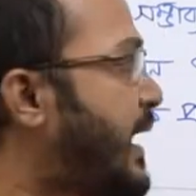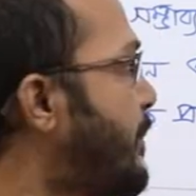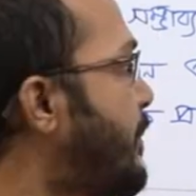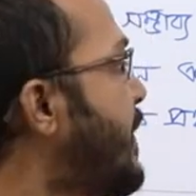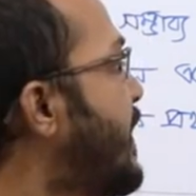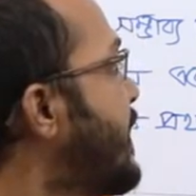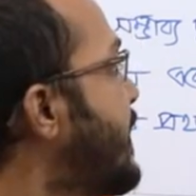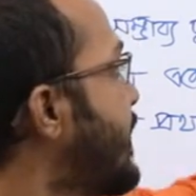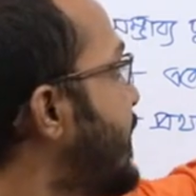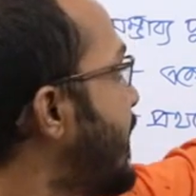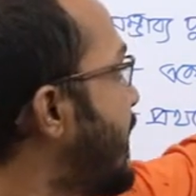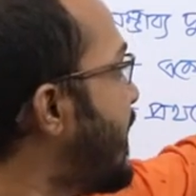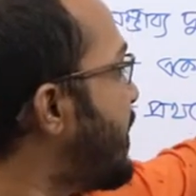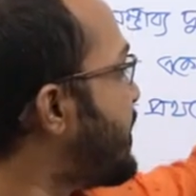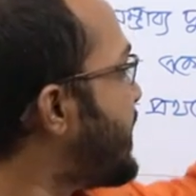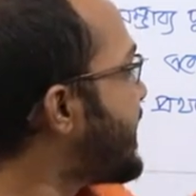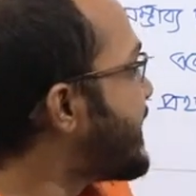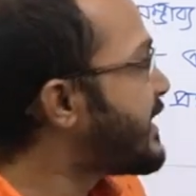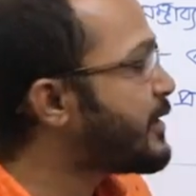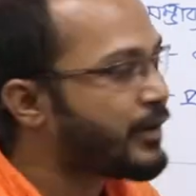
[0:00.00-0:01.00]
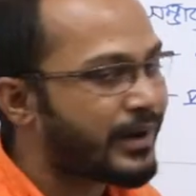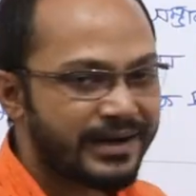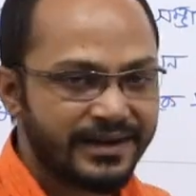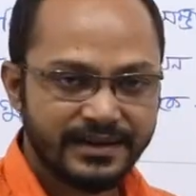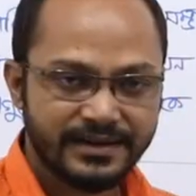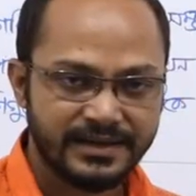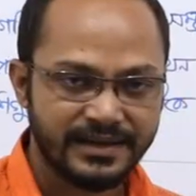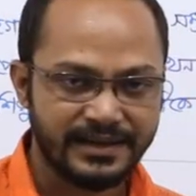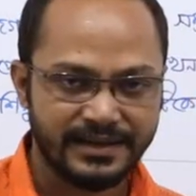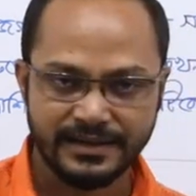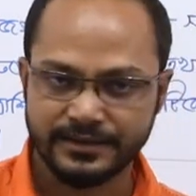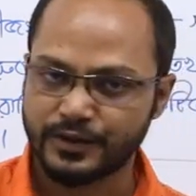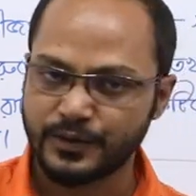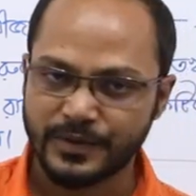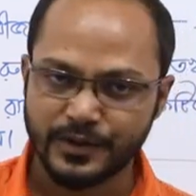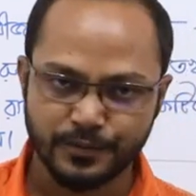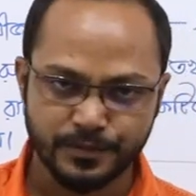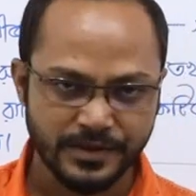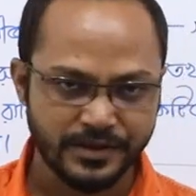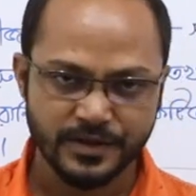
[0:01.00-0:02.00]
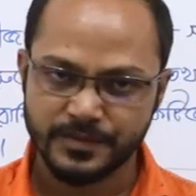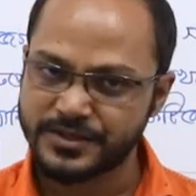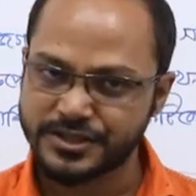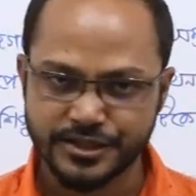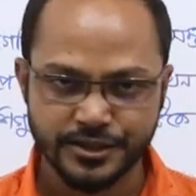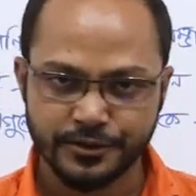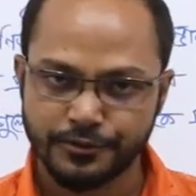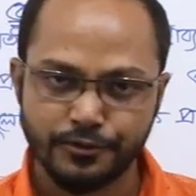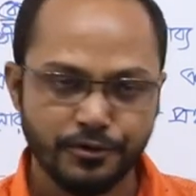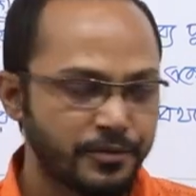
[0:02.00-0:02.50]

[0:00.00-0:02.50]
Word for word: ধাপ পি কিউ আর কে তোমার উৎপাদক বিশ্লেষণ